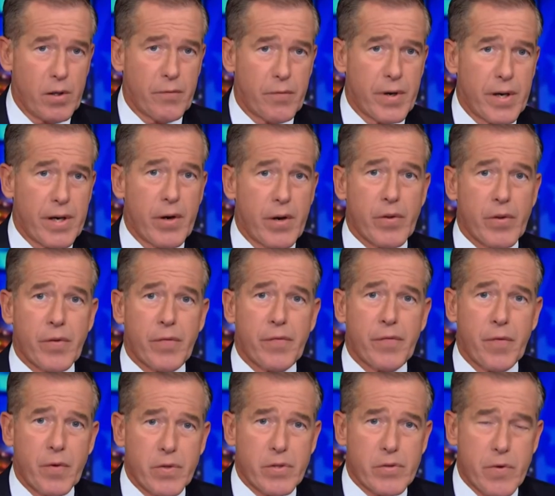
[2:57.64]
cho ông
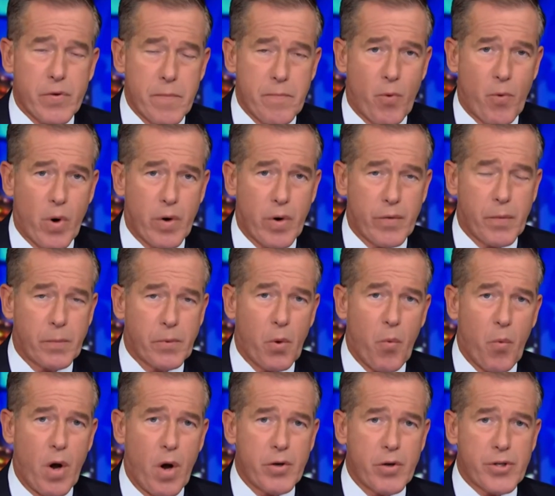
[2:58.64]
thì cũng như những lần
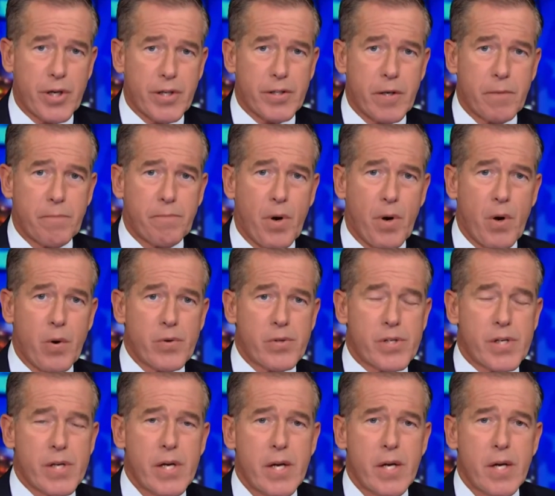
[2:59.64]
khác, ông
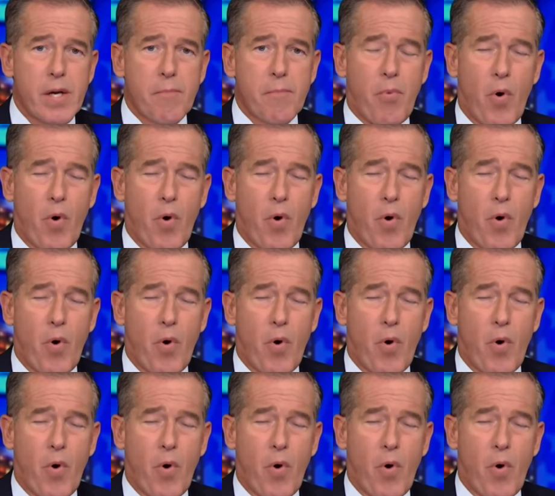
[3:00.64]
sẽ